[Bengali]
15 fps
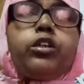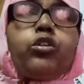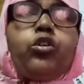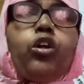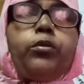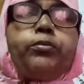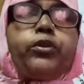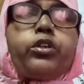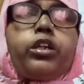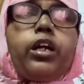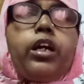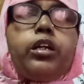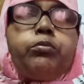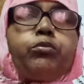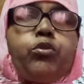গল্পটা
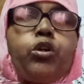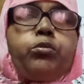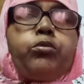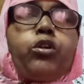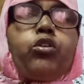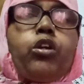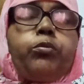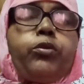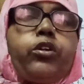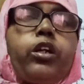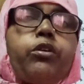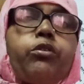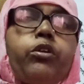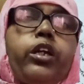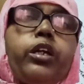পড়ব
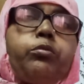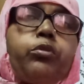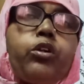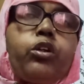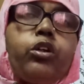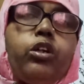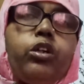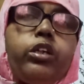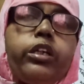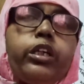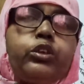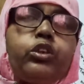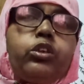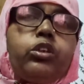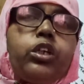গল্পটা অনেক বড়
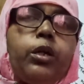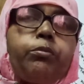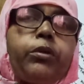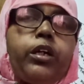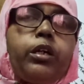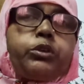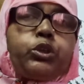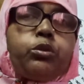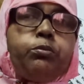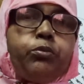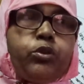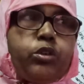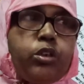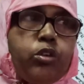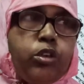এই জন্যে আমরা
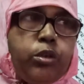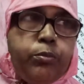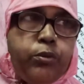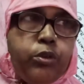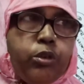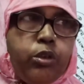সম্পূর্ণ গল্প